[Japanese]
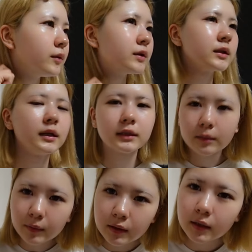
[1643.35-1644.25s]
お疲れ
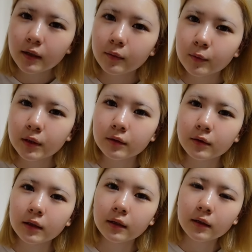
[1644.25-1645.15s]
様って思って
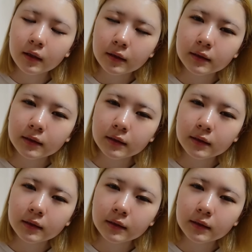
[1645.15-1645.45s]
くれた方、